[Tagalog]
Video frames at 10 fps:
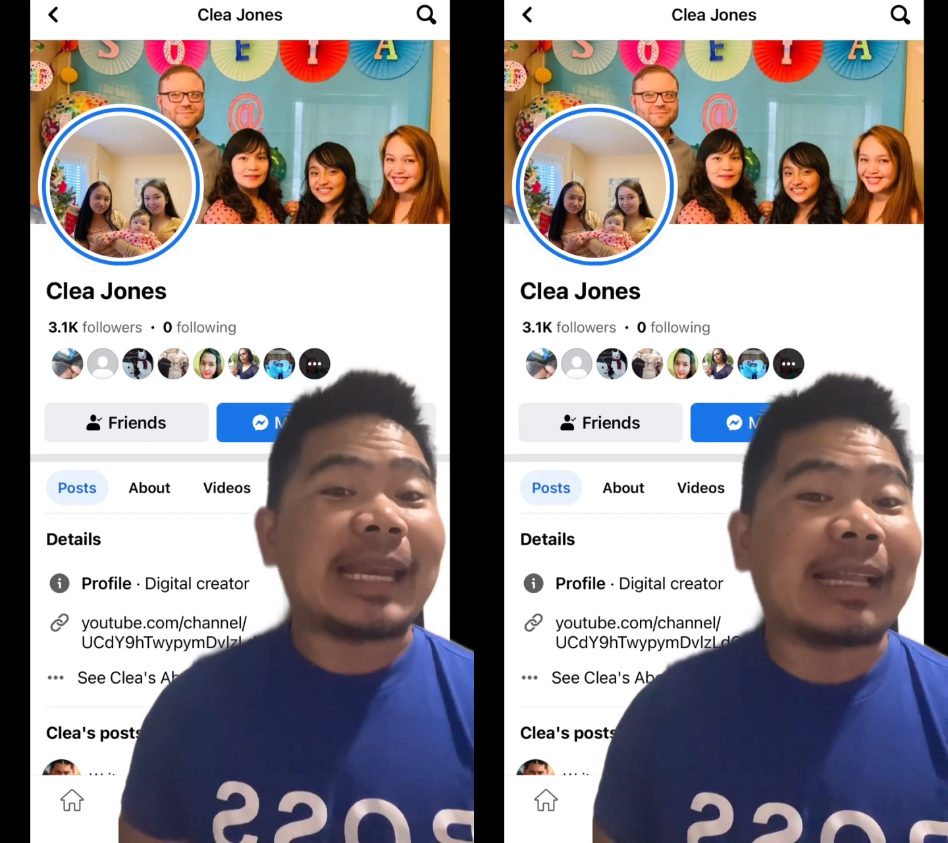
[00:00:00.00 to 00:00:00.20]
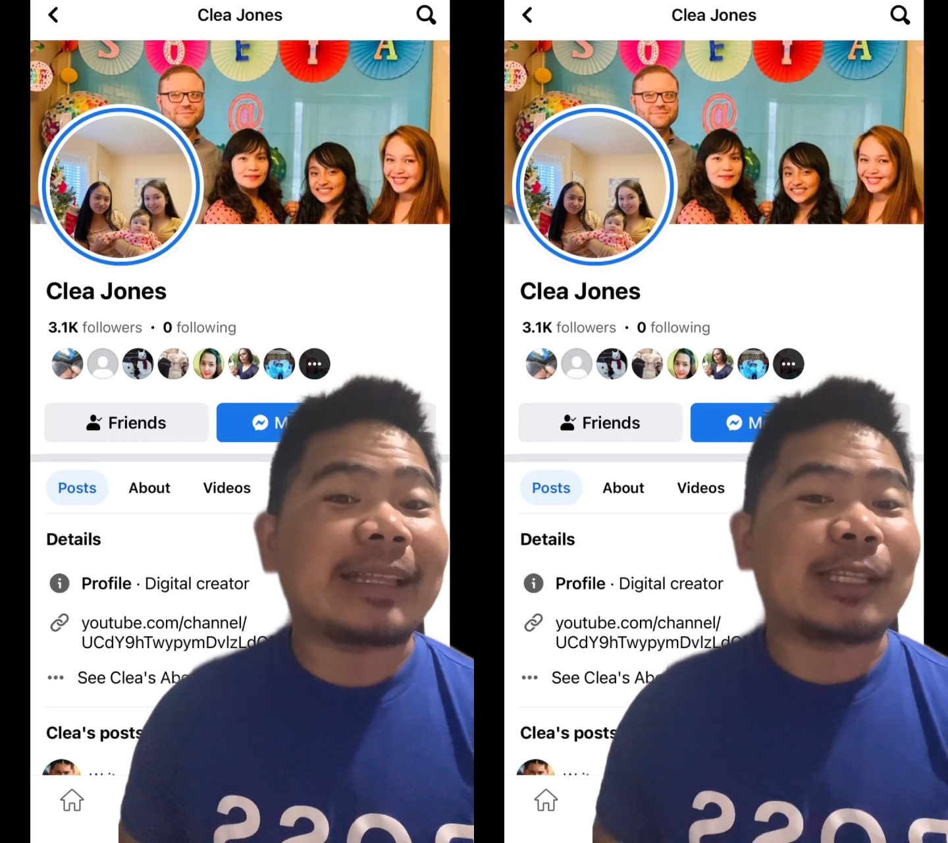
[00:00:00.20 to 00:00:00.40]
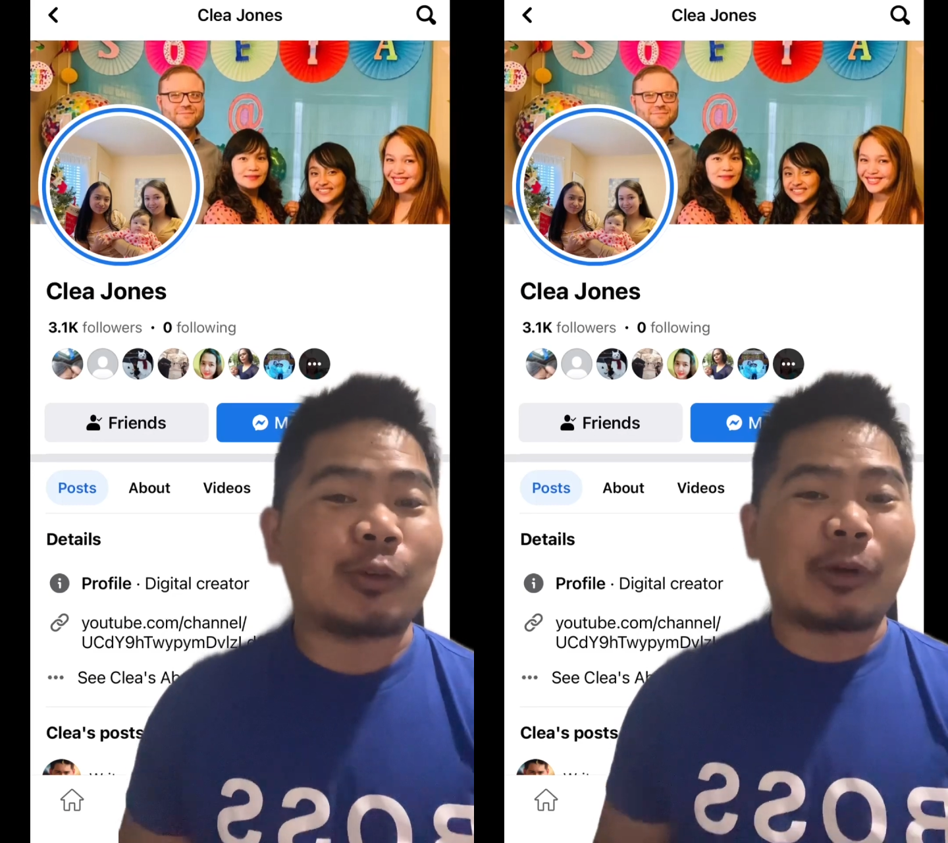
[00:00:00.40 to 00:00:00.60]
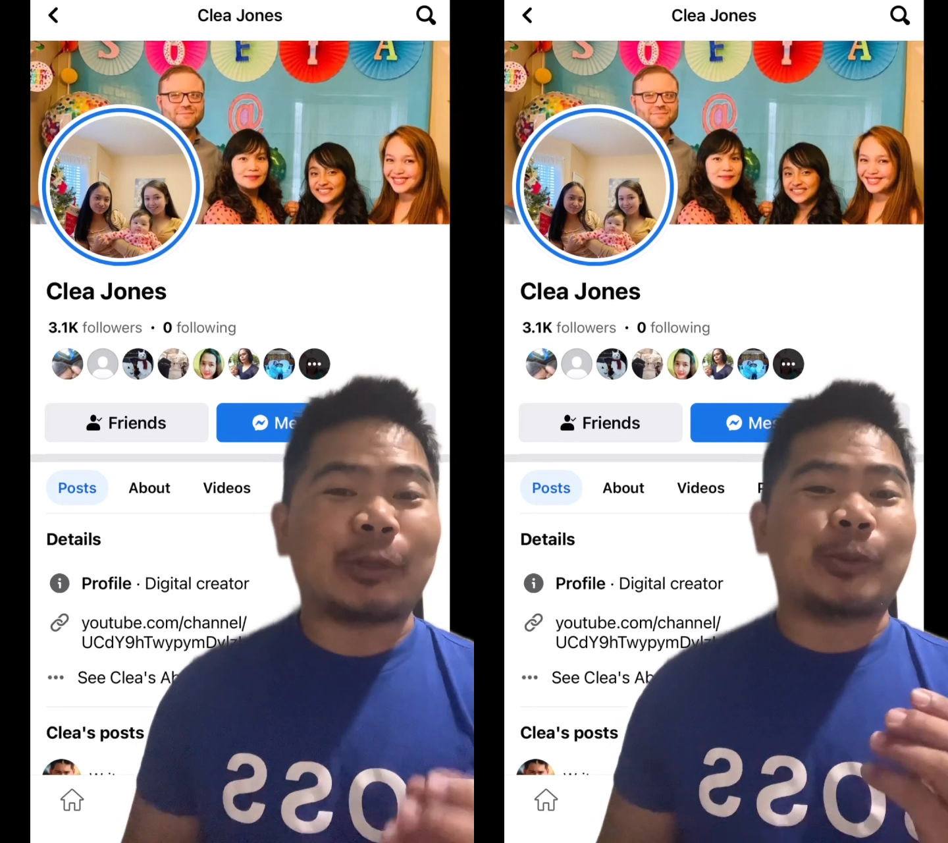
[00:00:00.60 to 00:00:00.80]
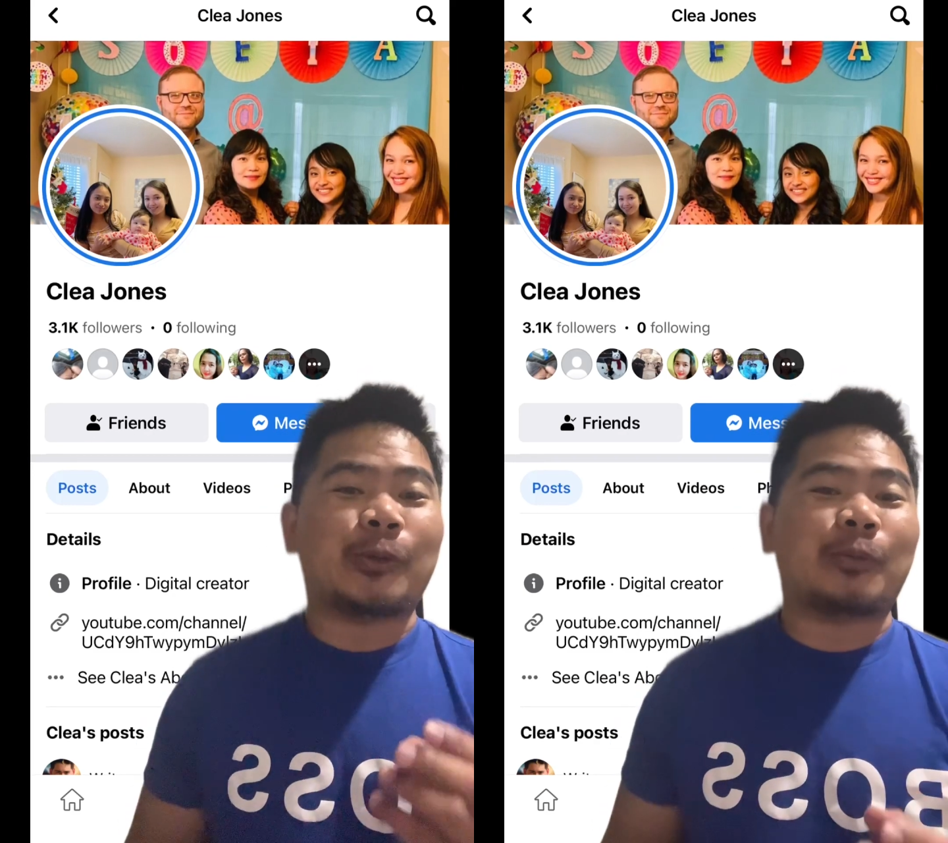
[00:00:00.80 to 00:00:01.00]
natin kung
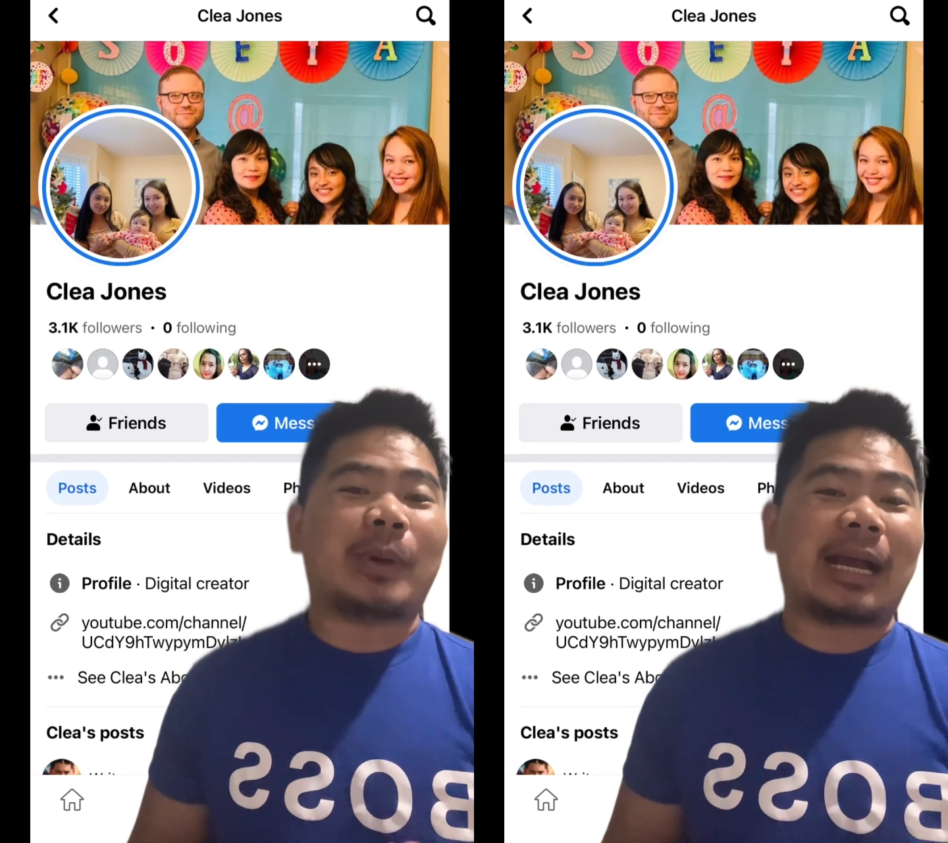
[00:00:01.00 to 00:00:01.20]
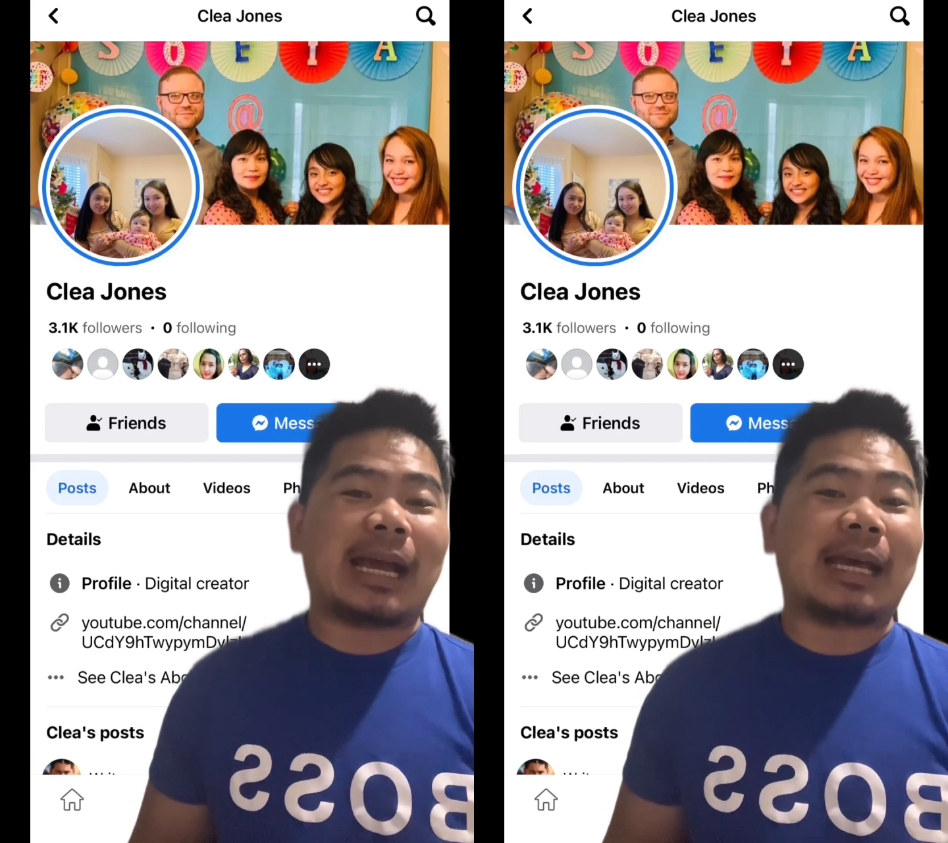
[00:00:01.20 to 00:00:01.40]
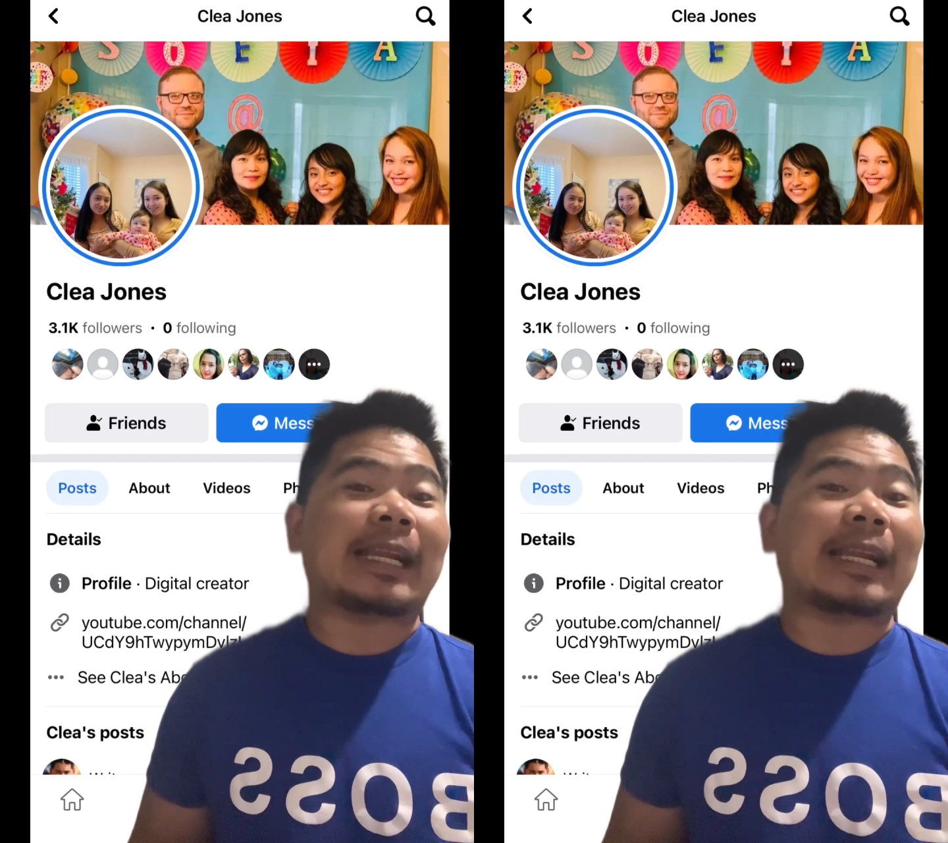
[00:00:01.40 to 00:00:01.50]
ano yung mga